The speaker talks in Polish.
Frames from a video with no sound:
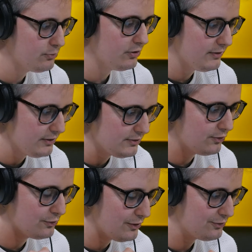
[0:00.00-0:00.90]
Wiem, że ty
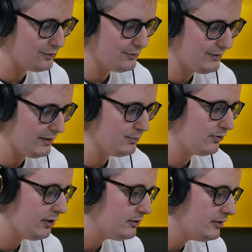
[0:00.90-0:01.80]
jesteś też takim
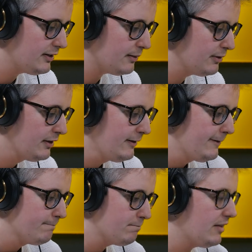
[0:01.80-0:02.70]
zwolennikiem
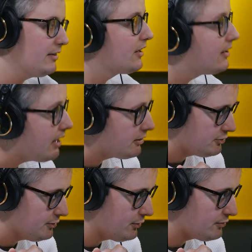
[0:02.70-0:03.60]

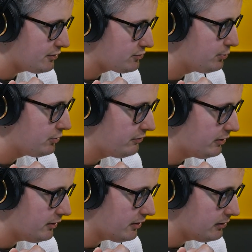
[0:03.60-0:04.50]
relacji, to znaczy
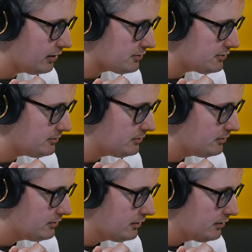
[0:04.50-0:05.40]
budowania bardzo, relacji.
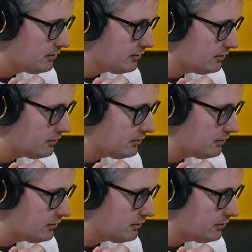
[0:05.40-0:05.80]
Bardzo, bardzo.